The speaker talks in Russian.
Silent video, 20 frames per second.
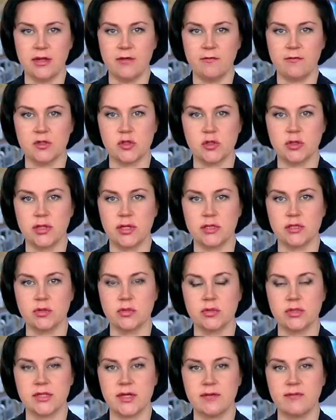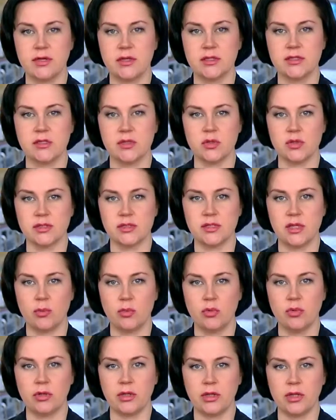В результате грузовик снес
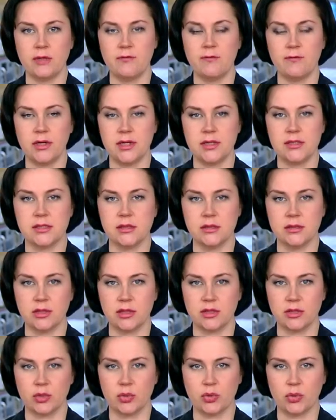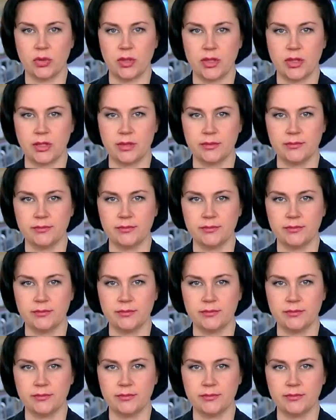забор и вылетел на тротуар.